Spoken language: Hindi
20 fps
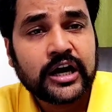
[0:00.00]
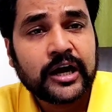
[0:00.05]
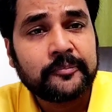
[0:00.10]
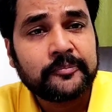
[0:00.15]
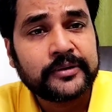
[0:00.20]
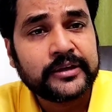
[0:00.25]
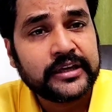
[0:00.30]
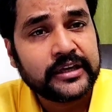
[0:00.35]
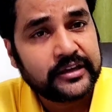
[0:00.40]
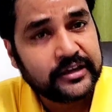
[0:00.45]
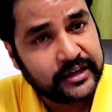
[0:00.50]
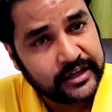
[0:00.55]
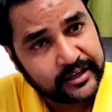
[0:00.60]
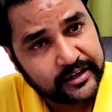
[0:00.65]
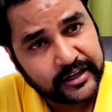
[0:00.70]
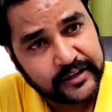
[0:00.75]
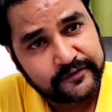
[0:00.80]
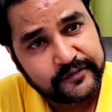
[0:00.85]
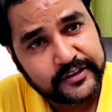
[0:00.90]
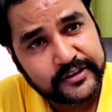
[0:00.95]
आपकी एक एयर
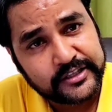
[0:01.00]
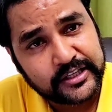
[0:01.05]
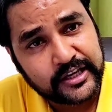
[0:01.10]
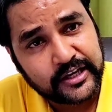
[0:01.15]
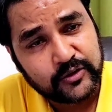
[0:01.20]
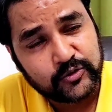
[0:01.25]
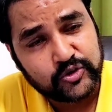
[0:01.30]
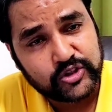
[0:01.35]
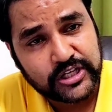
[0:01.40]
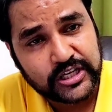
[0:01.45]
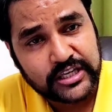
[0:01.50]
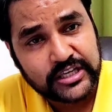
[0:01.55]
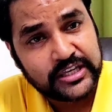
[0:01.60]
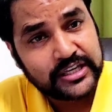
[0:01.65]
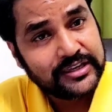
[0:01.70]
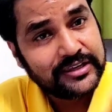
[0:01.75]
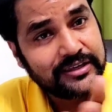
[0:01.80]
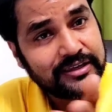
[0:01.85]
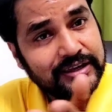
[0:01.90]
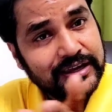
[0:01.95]
राइफल तैयार हो
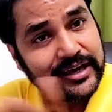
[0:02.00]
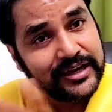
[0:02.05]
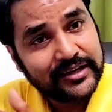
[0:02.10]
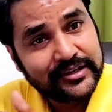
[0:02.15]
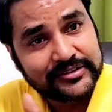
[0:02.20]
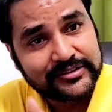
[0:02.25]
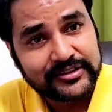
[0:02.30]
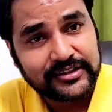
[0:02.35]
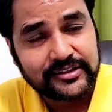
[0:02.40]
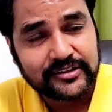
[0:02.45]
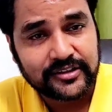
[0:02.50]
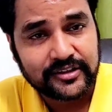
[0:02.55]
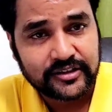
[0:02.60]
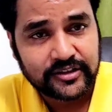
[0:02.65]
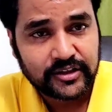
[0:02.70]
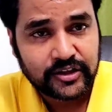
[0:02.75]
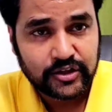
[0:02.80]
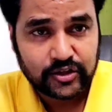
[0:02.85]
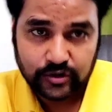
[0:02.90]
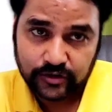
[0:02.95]
जाएगी एनएक्स की
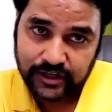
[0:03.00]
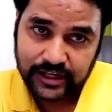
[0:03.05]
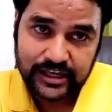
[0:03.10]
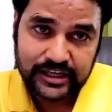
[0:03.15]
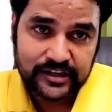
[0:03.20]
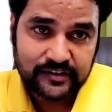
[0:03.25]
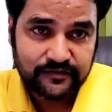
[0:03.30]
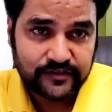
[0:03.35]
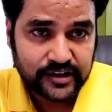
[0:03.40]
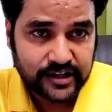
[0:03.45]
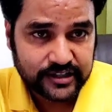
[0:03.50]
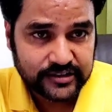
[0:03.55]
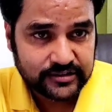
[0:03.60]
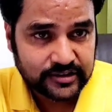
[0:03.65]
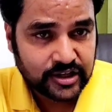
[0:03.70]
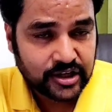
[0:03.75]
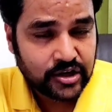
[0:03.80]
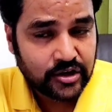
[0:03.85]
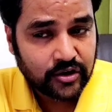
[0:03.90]
तरह रहेगी वीएक्स